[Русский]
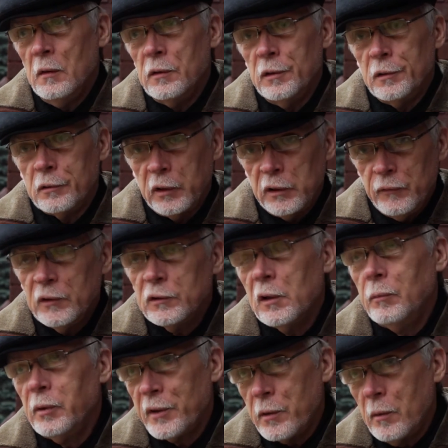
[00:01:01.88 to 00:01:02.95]
И краеведы
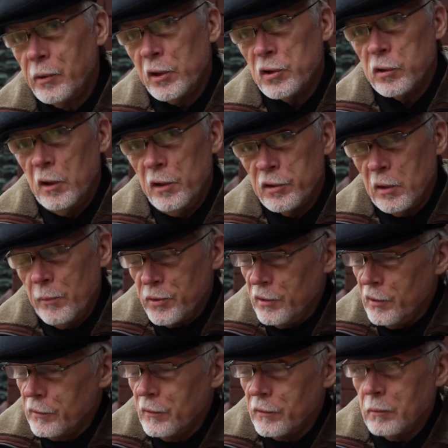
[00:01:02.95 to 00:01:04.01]
обращались,
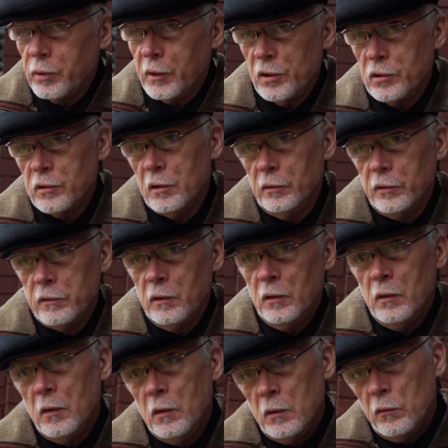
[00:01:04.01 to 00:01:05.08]
общественность обращалась.
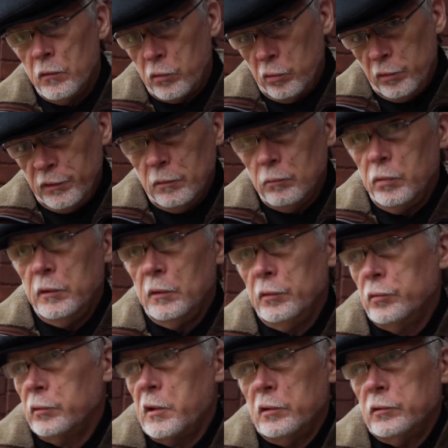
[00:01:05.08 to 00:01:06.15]
Все это было,
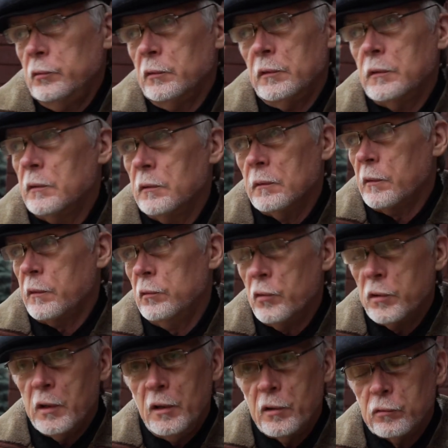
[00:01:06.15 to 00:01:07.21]
ну как тут э,
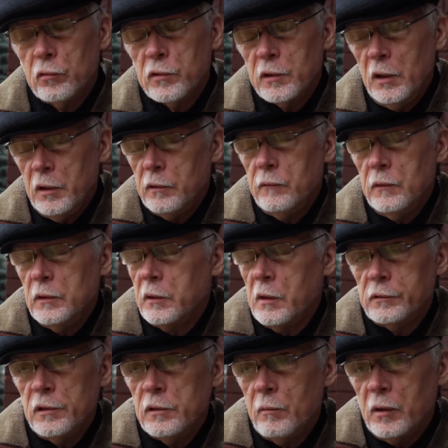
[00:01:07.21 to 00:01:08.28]
стучали, стучались двери,
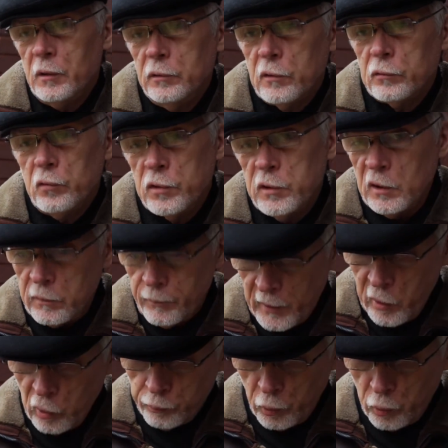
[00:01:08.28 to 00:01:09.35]
как-то не могли достучаться,
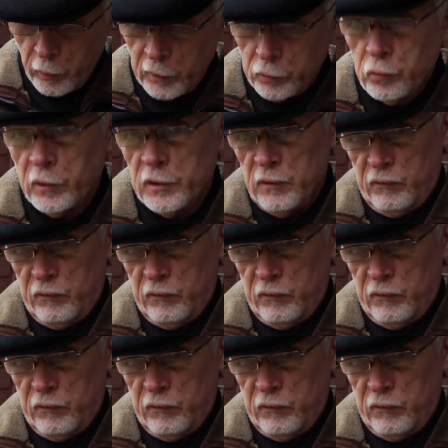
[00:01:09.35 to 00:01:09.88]
пока вот прокуратура не